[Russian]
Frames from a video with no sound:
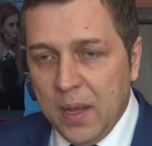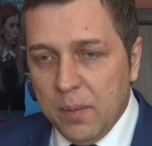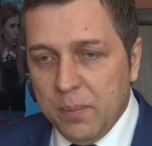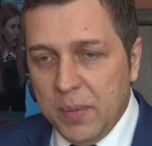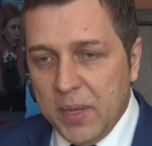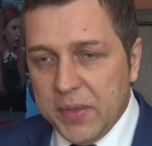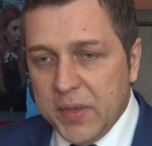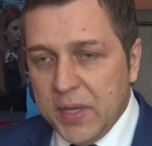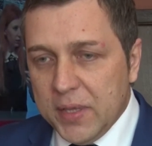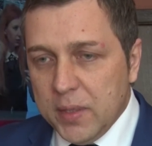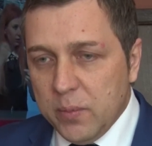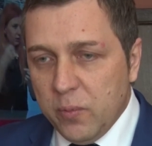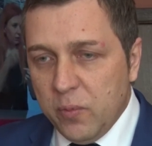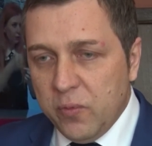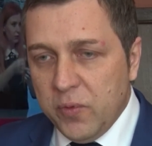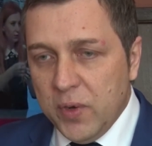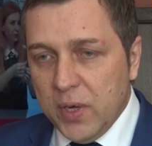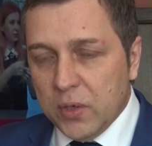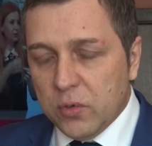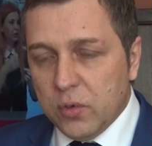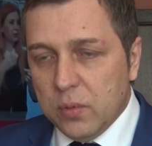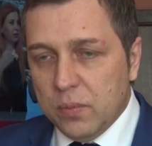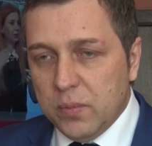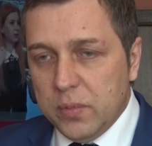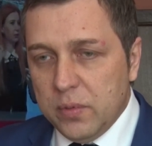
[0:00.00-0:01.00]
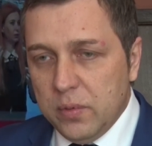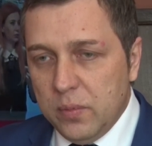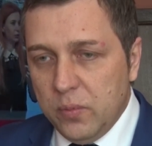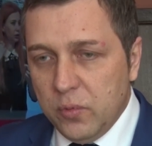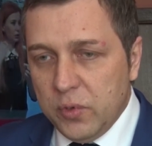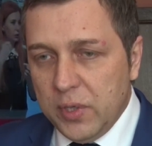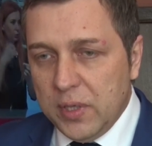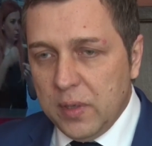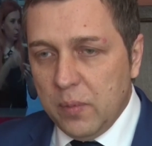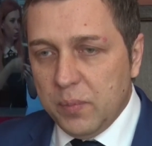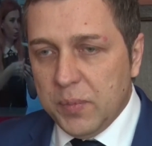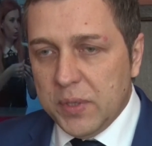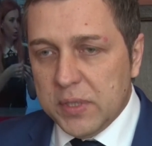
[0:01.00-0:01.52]
По данному факту был
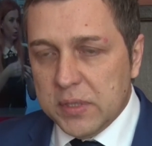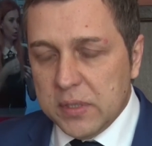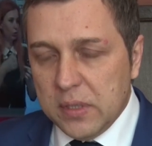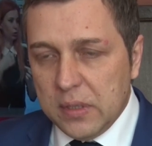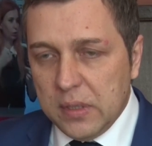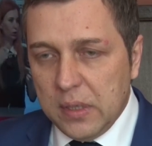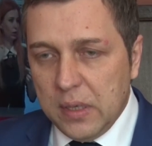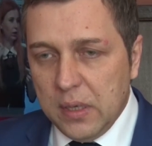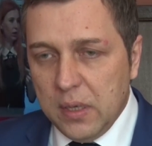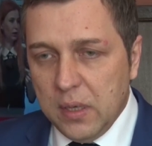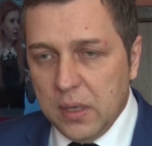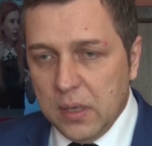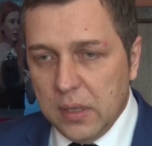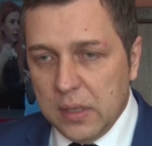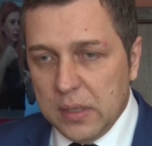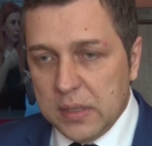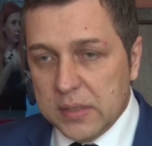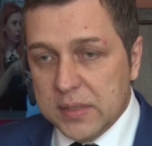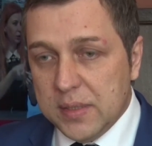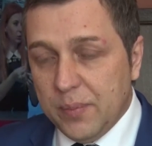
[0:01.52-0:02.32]
мне ну, написан а,